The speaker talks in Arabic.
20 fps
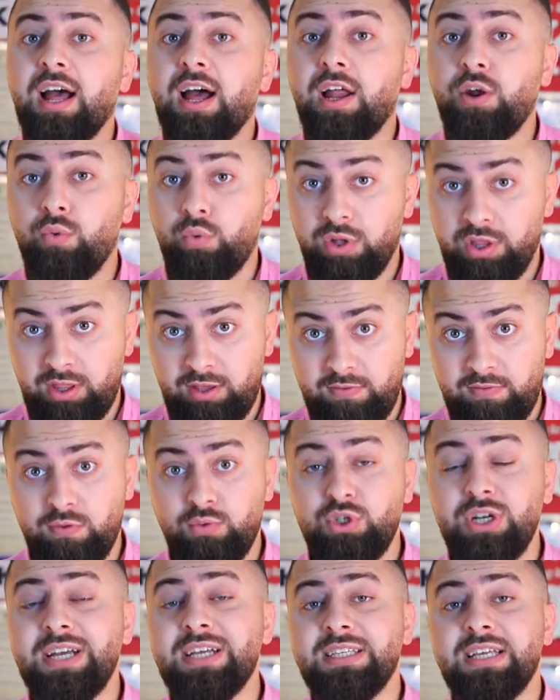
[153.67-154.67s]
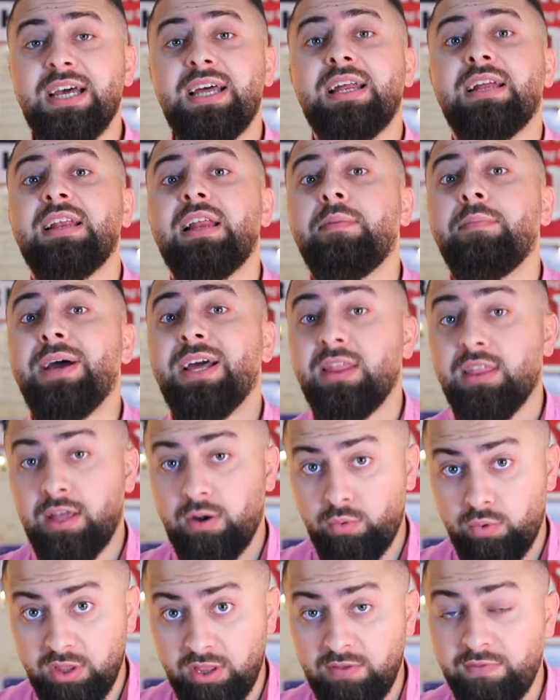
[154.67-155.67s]
عن وظيفة وجهز حالك للبحث
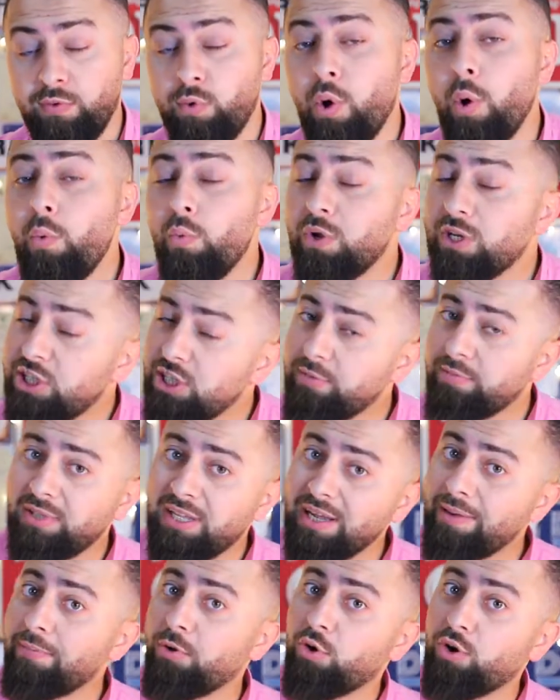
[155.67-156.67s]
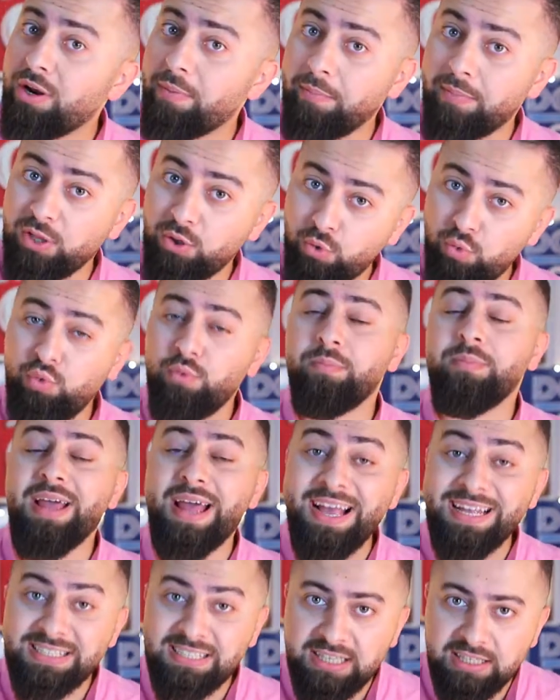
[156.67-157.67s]
عن وظيفة أول شيء بتعمله لما تكون
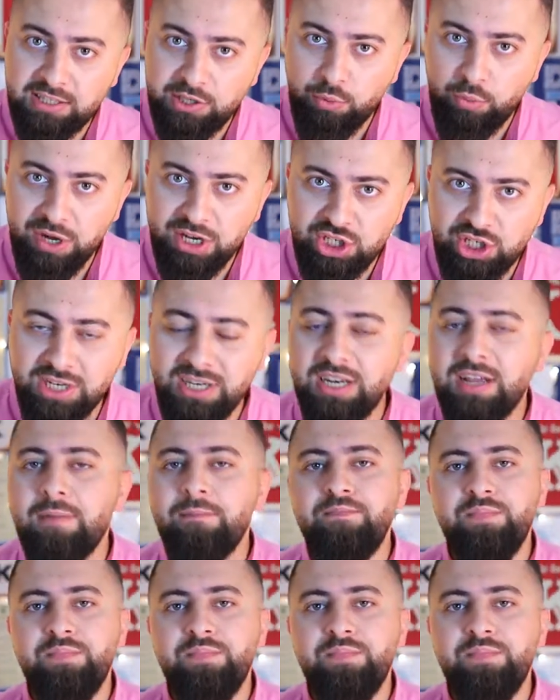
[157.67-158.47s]
بهاي السيتويشن